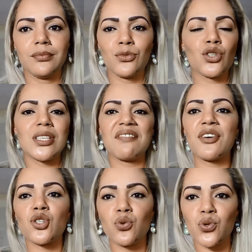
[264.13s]
Não sei se é
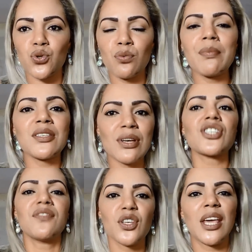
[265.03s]
falta de costume, mas eu
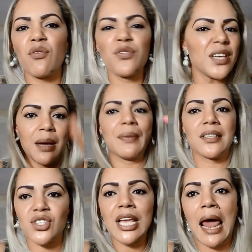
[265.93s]
acho que fiquei, eu fica
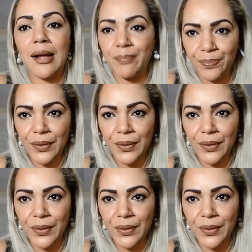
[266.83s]
mesmo, sei lá.